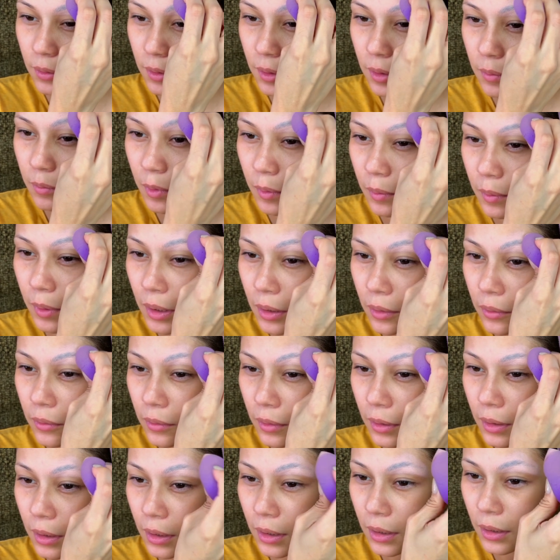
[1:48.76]
Si me ven
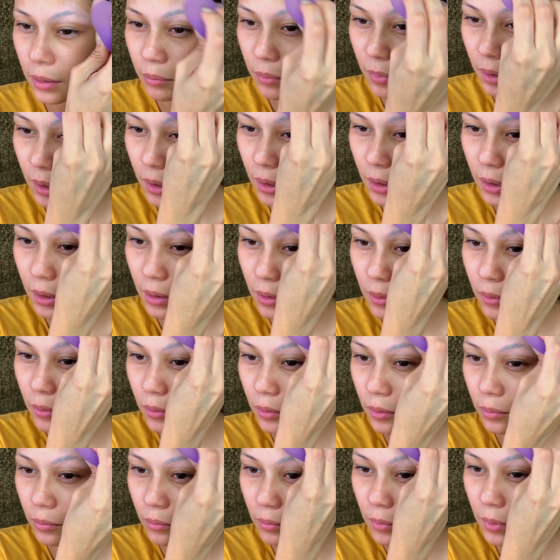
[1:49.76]
con cara media de
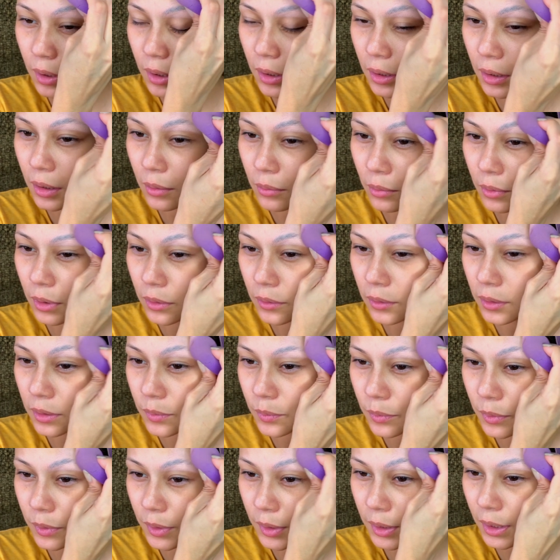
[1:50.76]
dormida, bueno, es
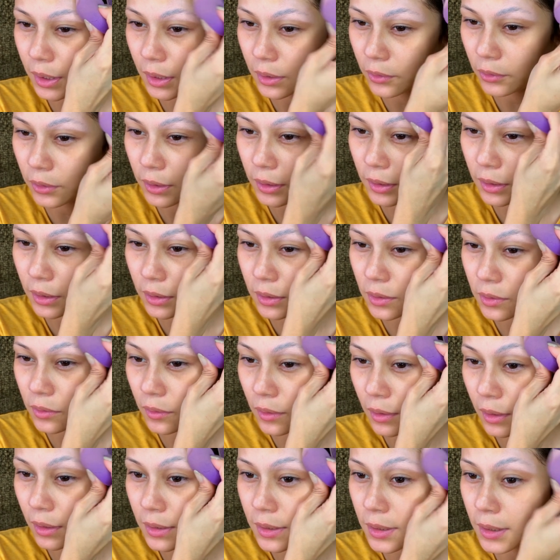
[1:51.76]
porque ahorita
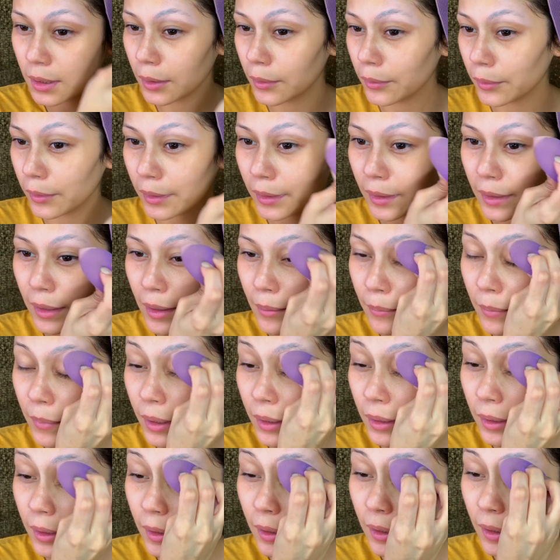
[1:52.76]
son las 5 de la
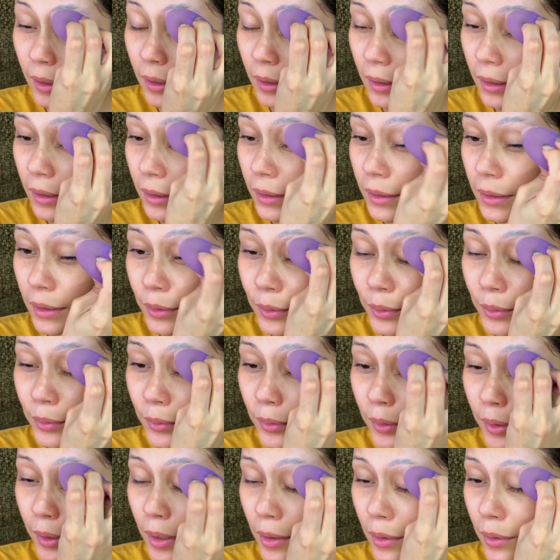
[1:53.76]
mañana y yo
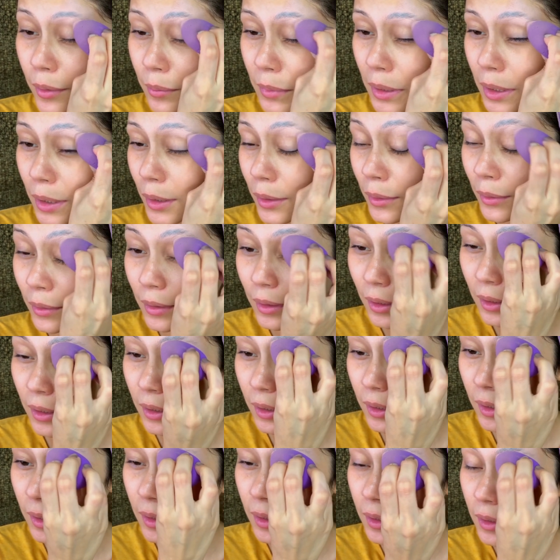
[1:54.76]
no he dormido
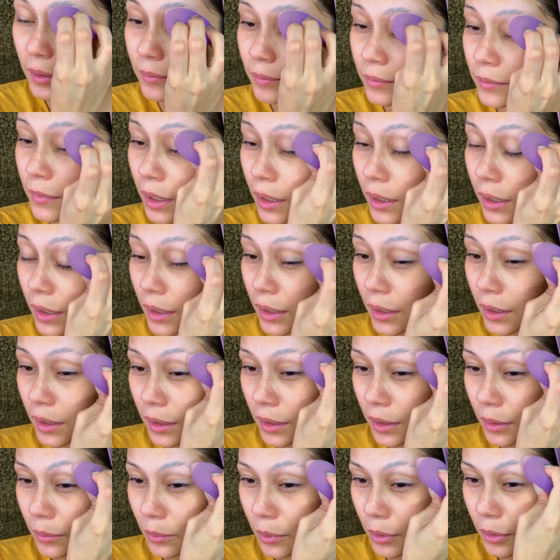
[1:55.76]
nada.
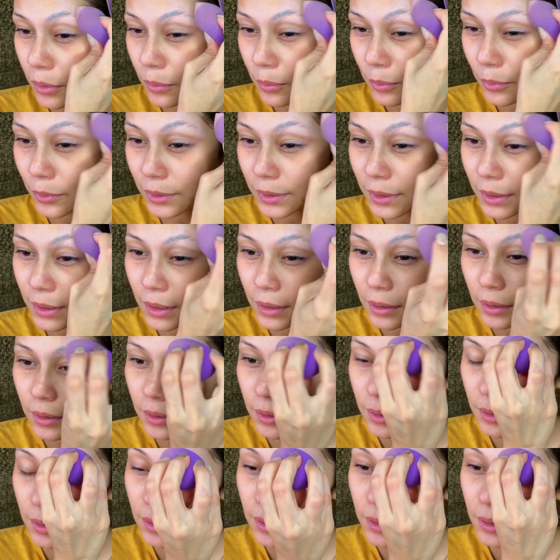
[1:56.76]
Y bueno, pues
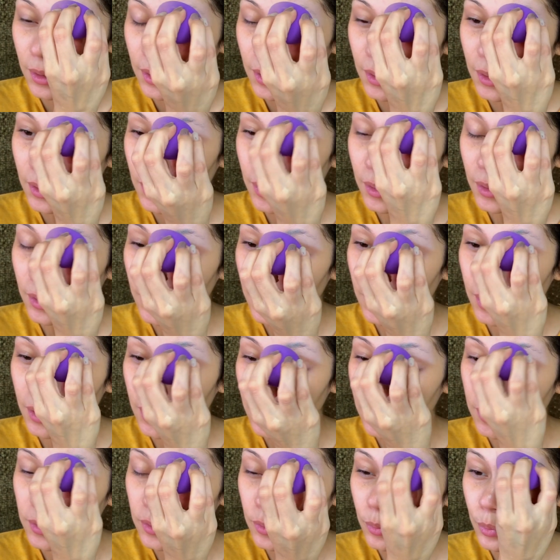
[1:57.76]

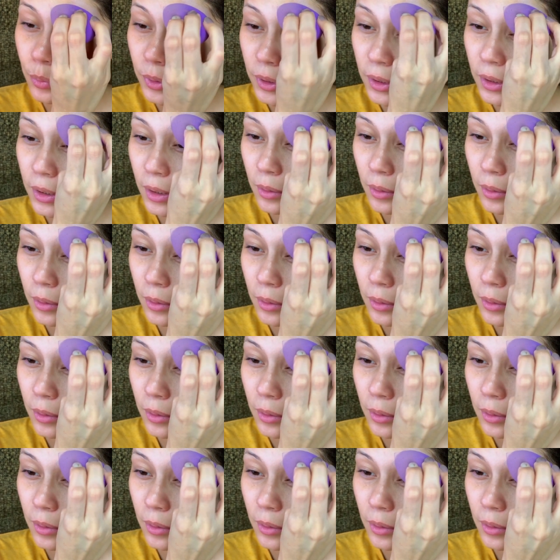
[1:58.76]
es súper